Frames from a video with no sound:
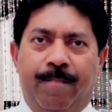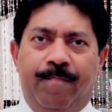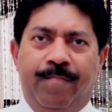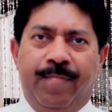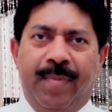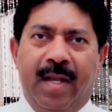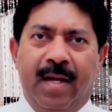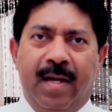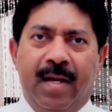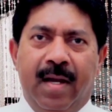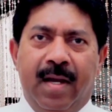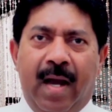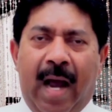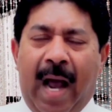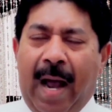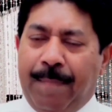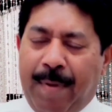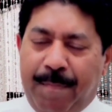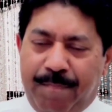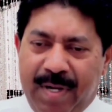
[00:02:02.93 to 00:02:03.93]
दे
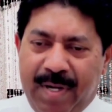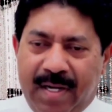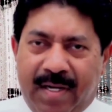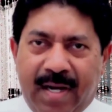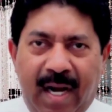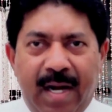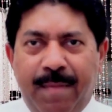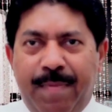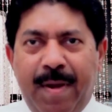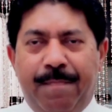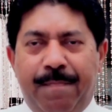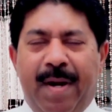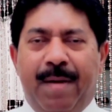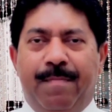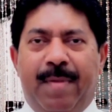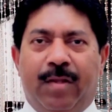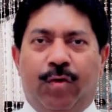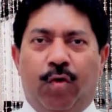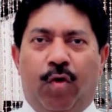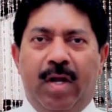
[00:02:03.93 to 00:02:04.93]
आप अपनी गरीबी
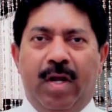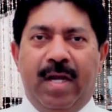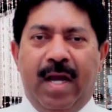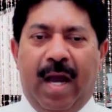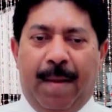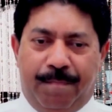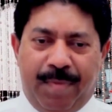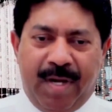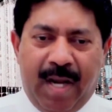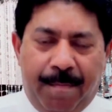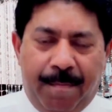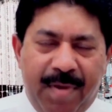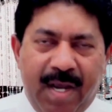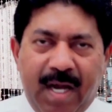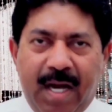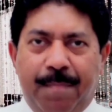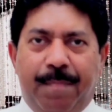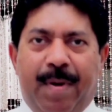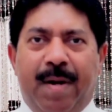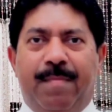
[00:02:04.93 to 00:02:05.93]
पर मत रोइए अपनी
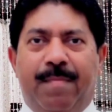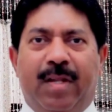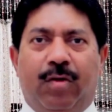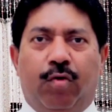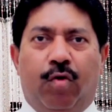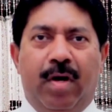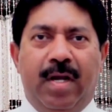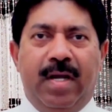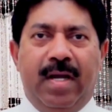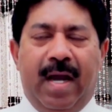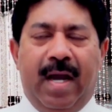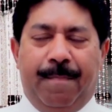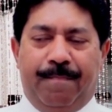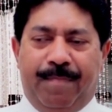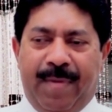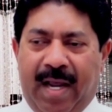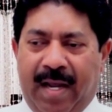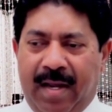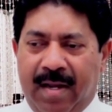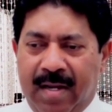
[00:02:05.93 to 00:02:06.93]
अमीरी पर मत रोइए
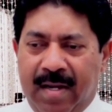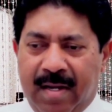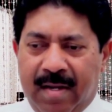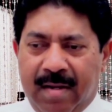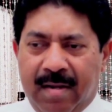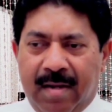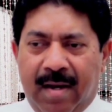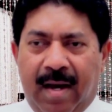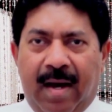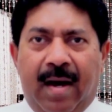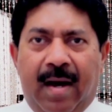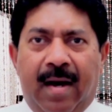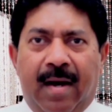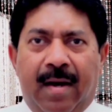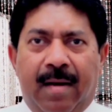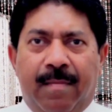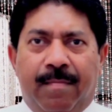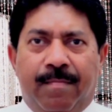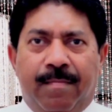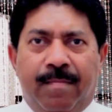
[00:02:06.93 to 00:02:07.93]
अपने आ,
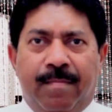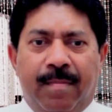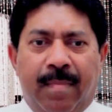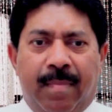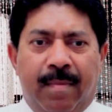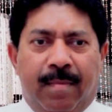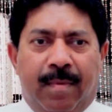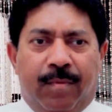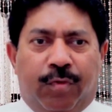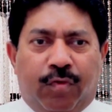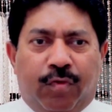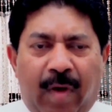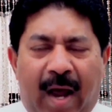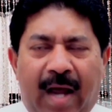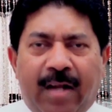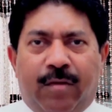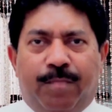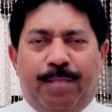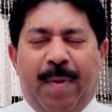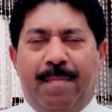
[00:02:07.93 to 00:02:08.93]

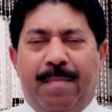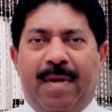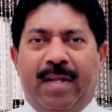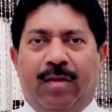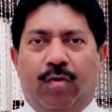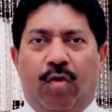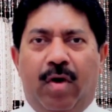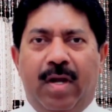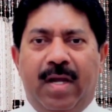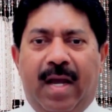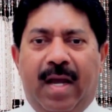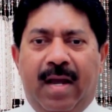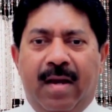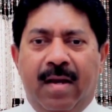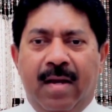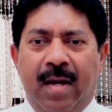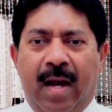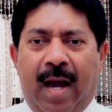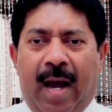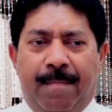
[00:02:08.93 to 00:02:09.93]
स्वास्थ्य पर मत रोइए
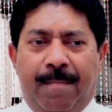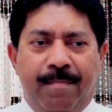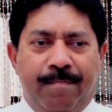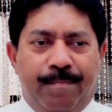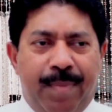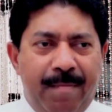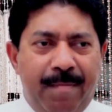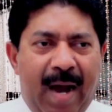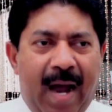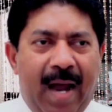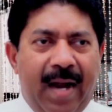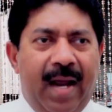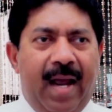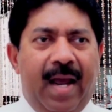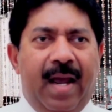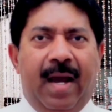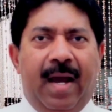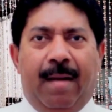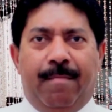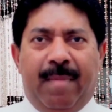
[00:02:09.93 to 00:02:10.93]
हम बीमार
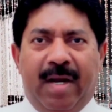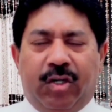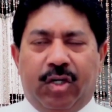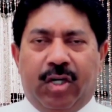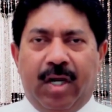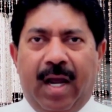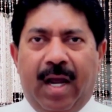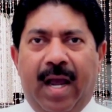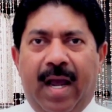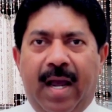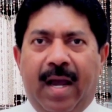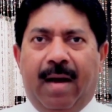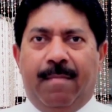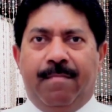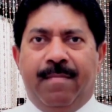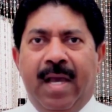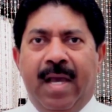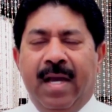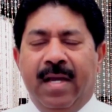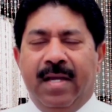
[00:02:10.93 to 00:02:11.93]
हैं हम अच्छे हैं
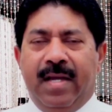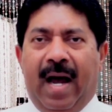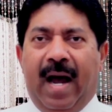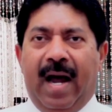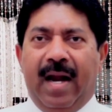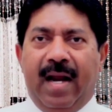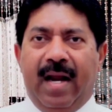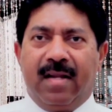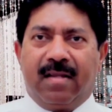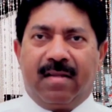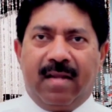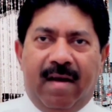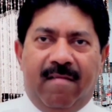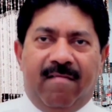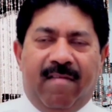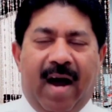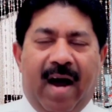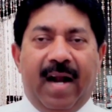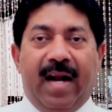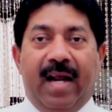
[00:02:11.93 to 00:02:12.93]
हम यहां रहते हैं
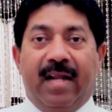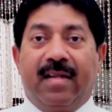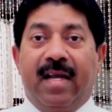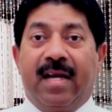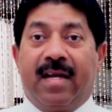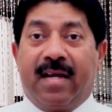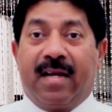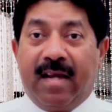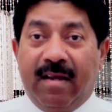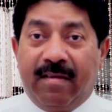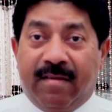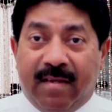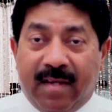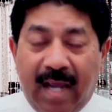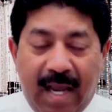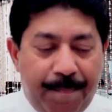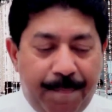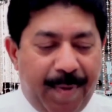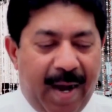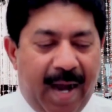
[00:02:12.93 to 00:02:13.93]
वहां रहते
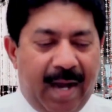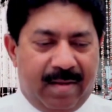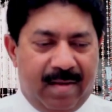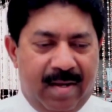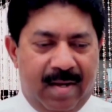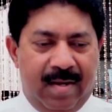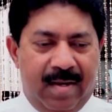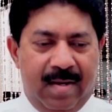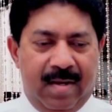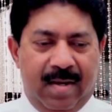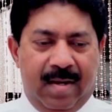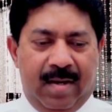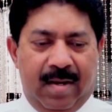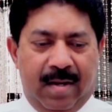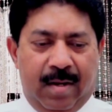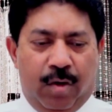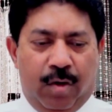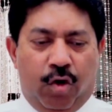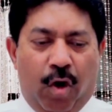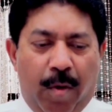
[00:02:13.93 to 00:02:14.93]
किसी बात
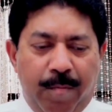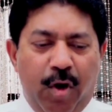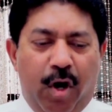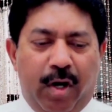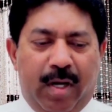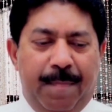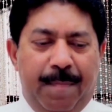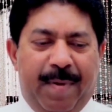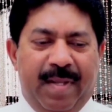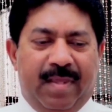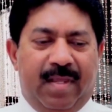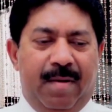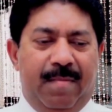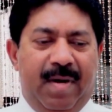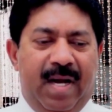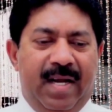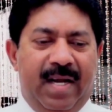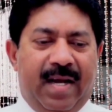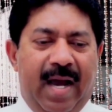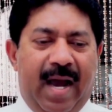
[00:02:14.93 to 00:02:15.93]
रोमियो की पत्नी
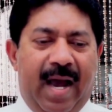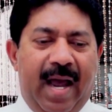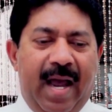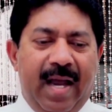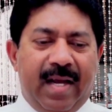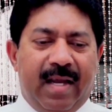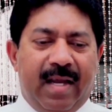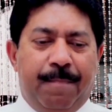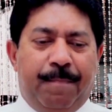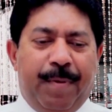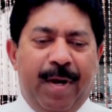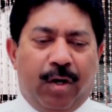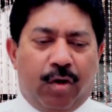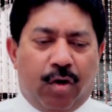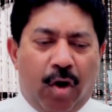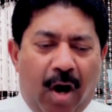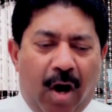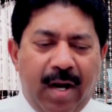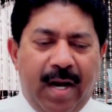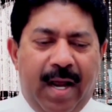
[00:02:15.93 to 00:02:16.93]
में लिखा है कि फिर
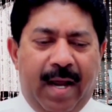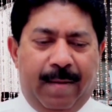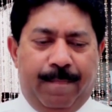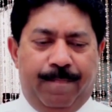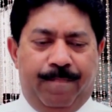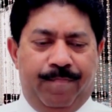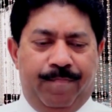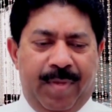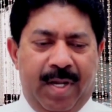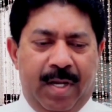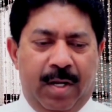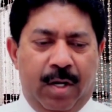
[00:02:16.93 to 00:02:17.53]
कौन है